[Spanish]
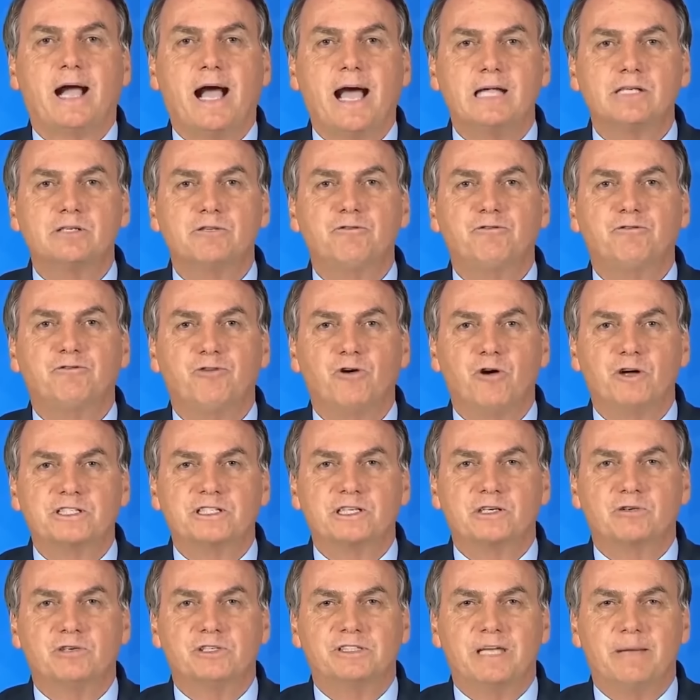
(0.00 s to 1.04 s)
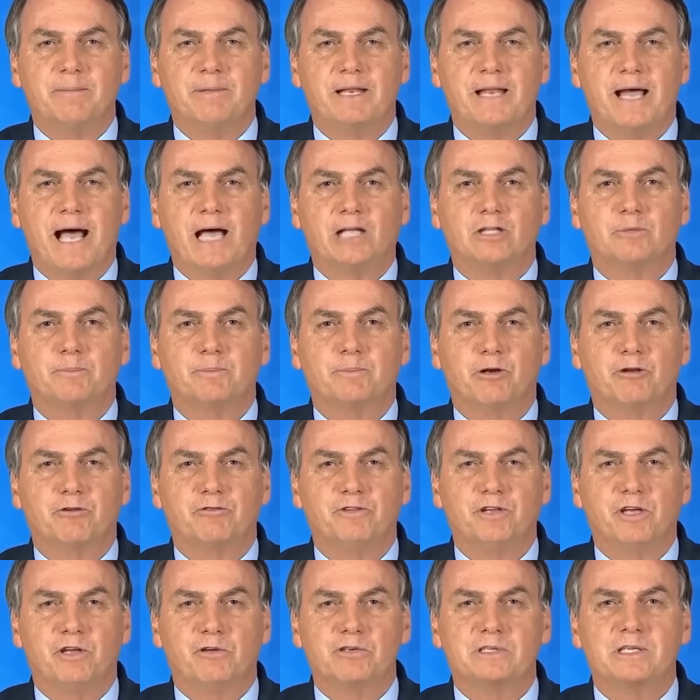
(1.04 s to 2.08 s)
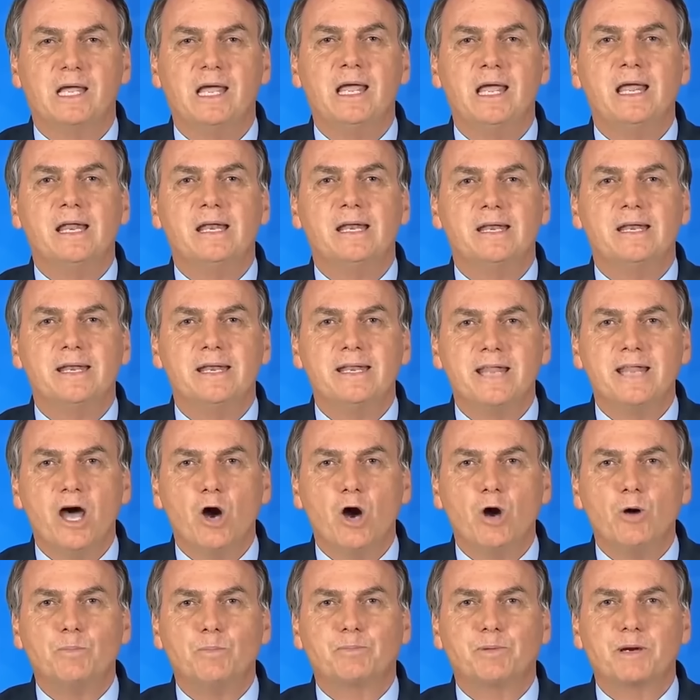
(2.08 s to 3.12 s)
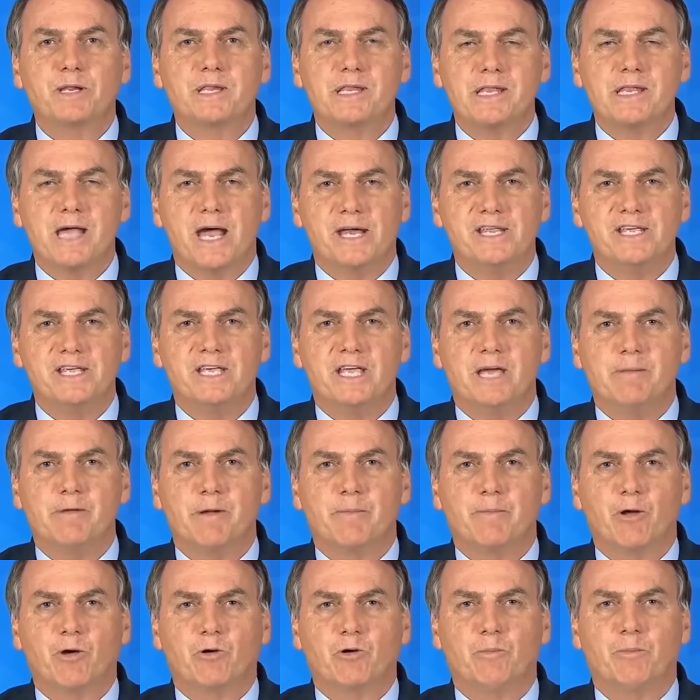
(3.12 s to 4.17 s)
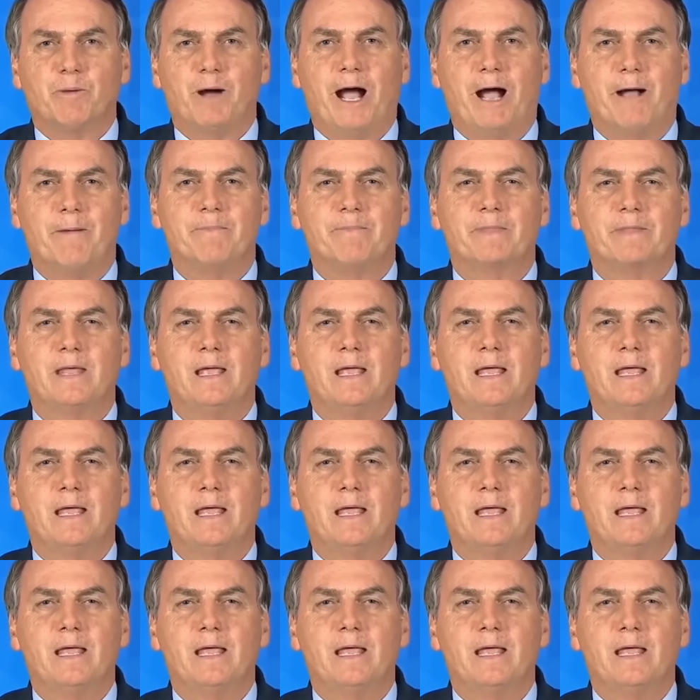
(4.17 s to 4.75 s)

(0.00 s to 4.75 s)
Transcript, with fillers: Caso fosse contaminado pelo vírus, não precisaria me preocupar.